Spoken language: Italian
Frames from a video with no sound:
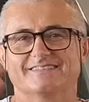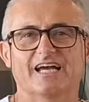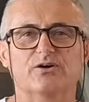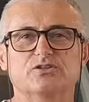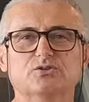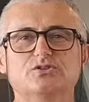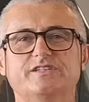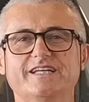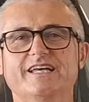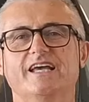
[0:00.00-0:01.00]
Ciao a
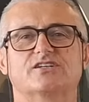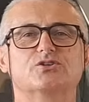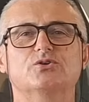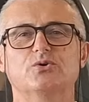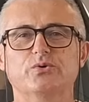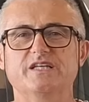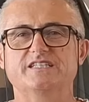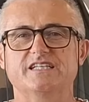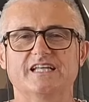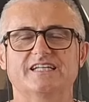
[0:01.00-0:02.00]
tutti, sono
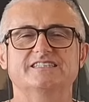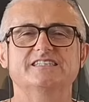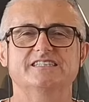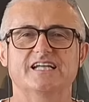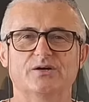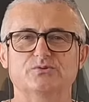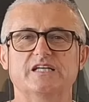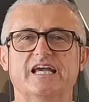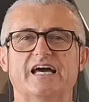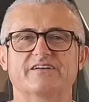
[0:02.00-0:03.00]
Luigi della ditta
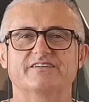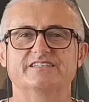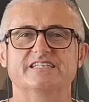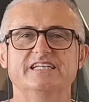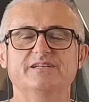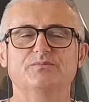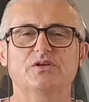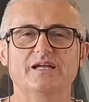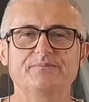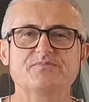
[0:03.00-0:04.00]
Nauticaravan di
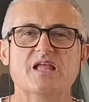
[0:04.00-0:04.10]
Imola.